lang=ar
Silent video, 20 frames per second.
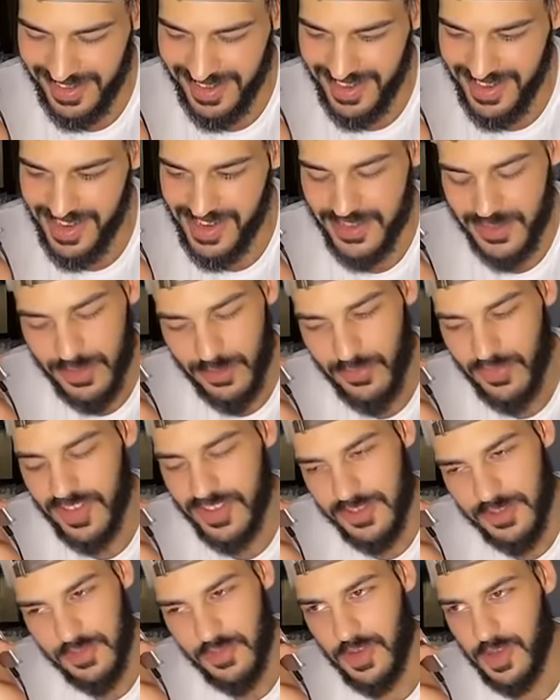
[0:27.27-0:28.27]
لا شوفي
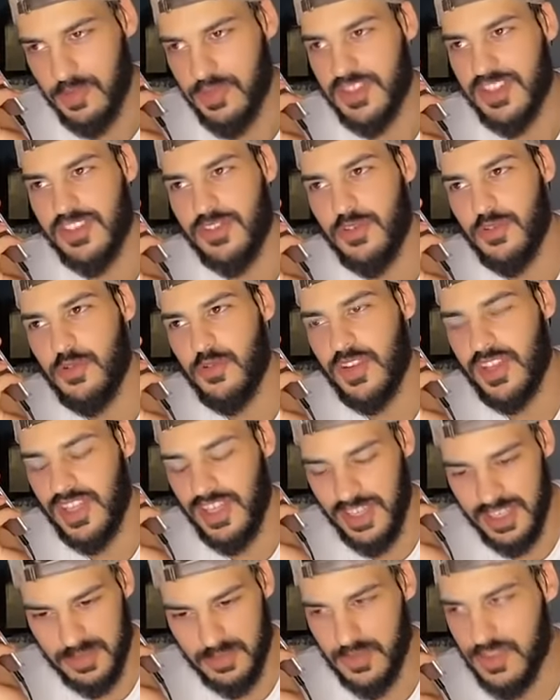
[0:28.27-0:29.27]
شوفي غير باش نكون
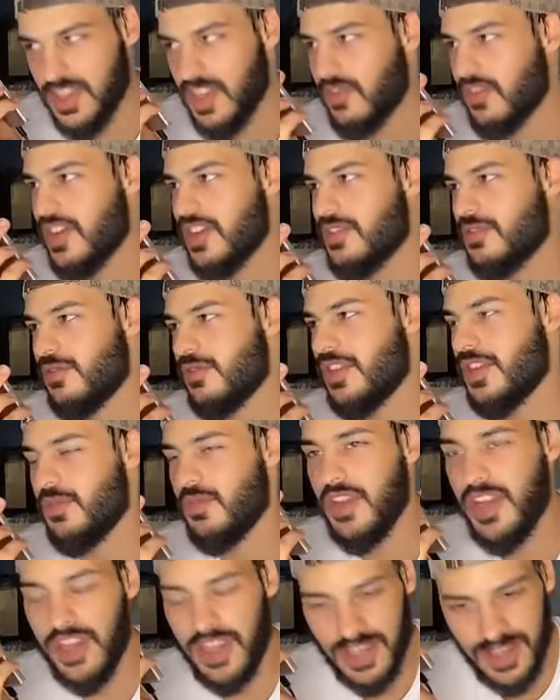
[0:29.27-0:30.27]
واضحين حيت بزاف كيصونيو
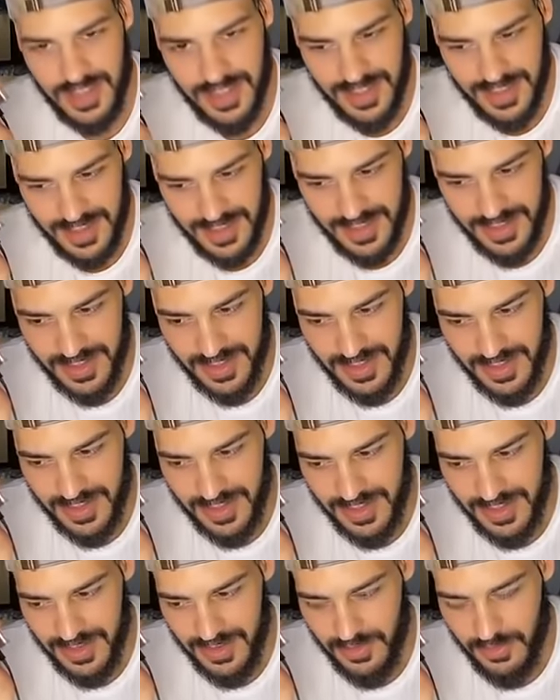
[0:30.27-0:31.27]
ياك
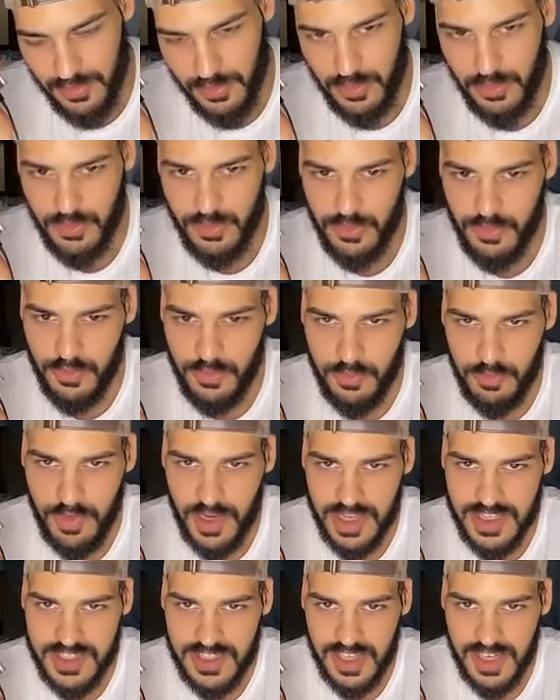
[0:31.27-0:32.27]

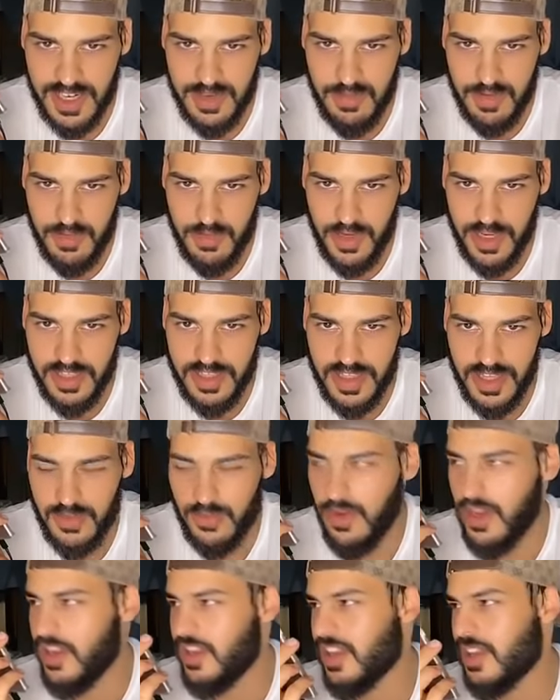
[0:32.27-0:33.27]
وبقات تقريبا واحد
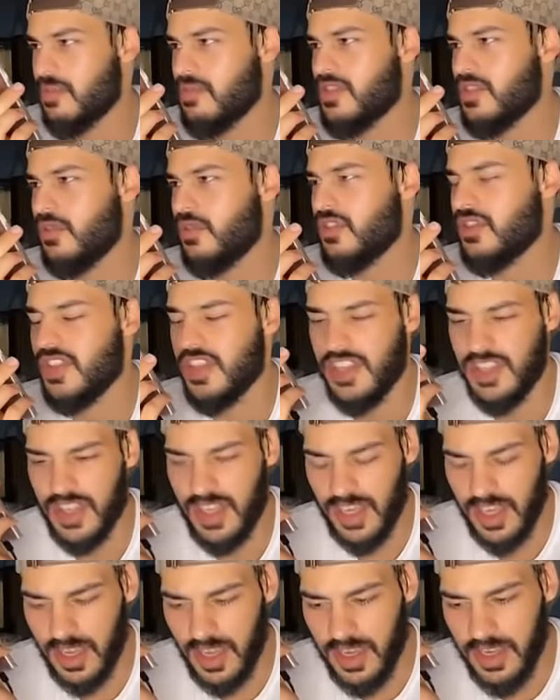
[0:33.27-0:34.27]
واحد 25
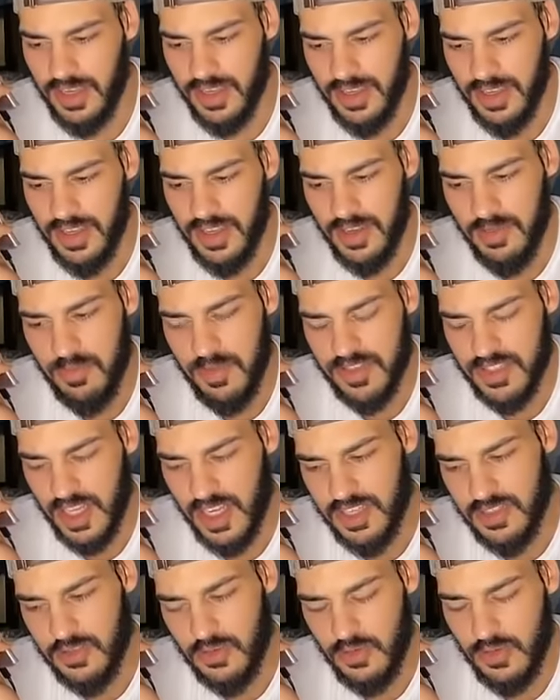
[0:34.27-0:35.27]
دقيقه باش
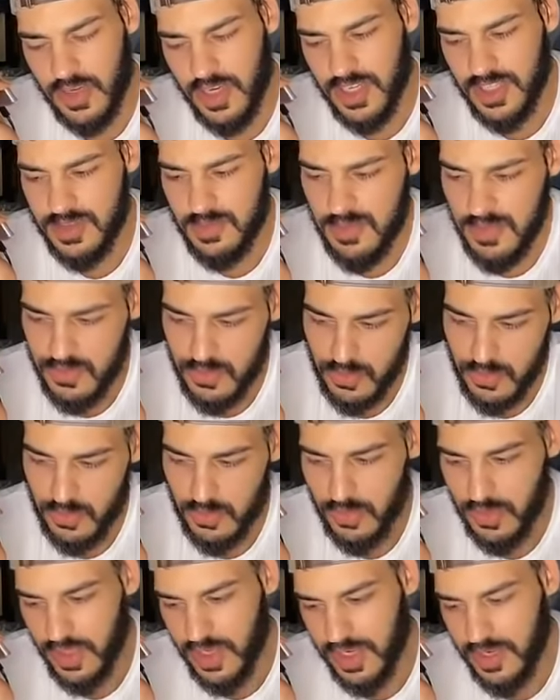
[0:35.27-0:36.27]
غير تكون
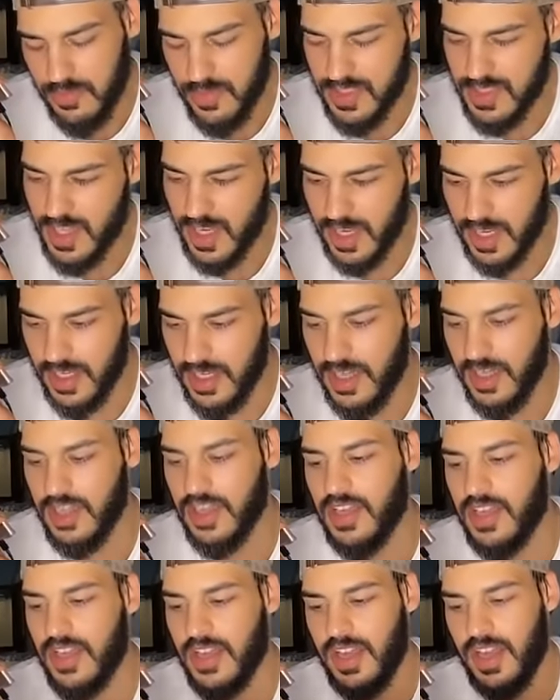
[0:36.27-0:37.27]
سميتو المصداقيه
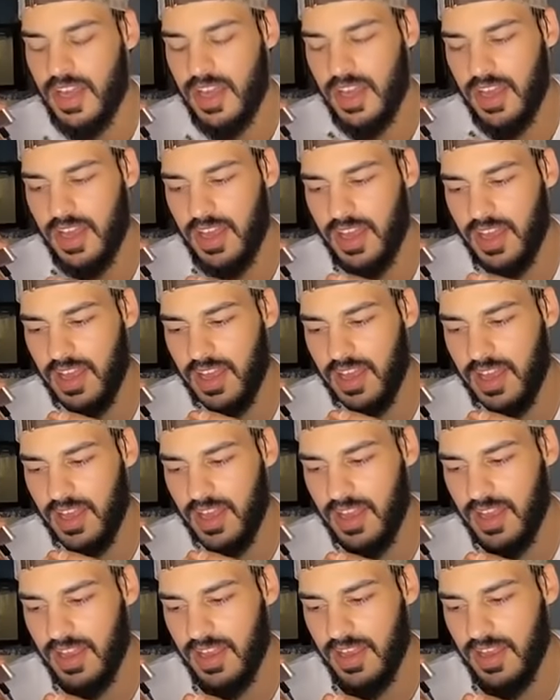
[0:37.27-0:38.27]

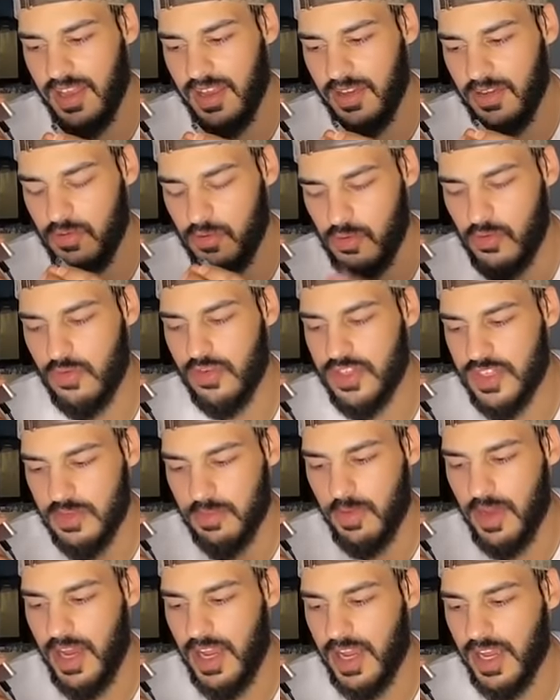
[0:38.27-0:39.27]
آه وكل شيء
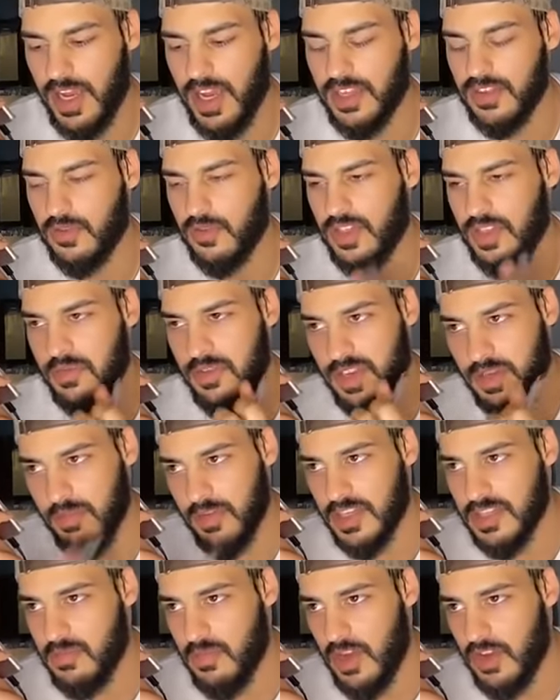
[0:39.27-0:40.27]
بقى على خاطره دابا الا
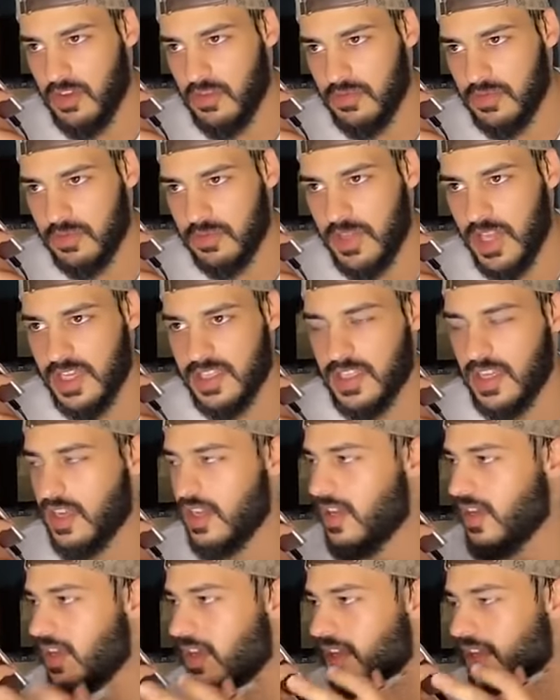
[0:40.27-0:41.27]
بقيت معكم حتى ثلاثه
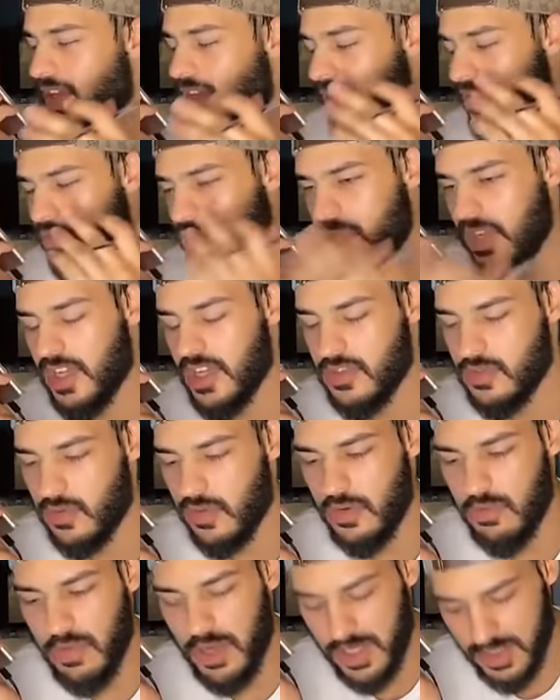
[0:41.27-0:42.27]
هادو اللي
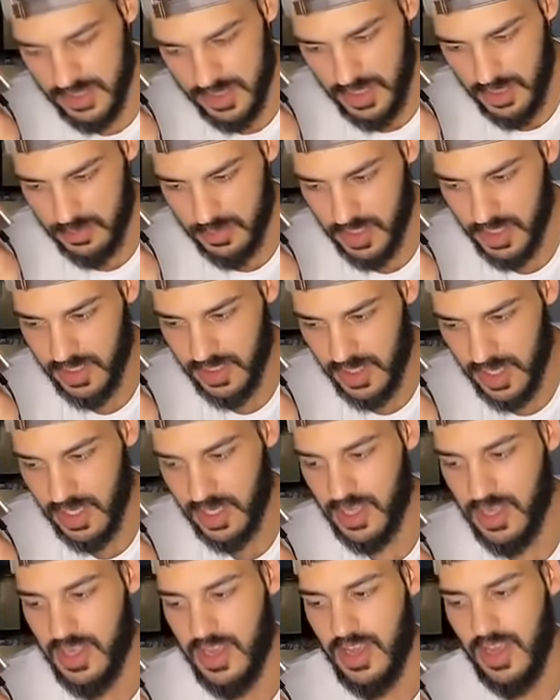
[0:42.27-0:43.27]
كيصوني ما غيشديهمش خط
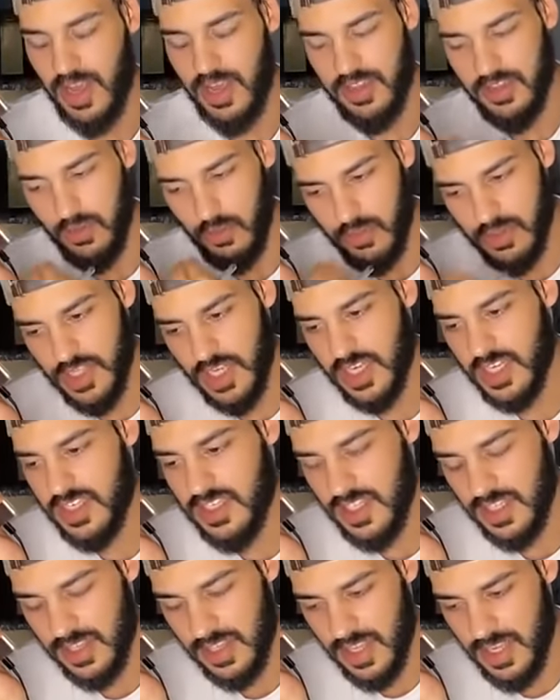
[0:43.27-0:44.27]
ياك غندوز لك
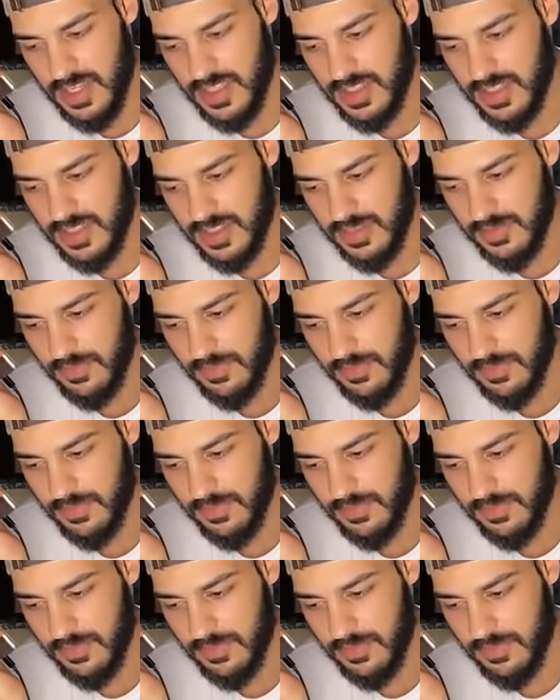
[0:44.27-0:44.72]
انت آه، التيست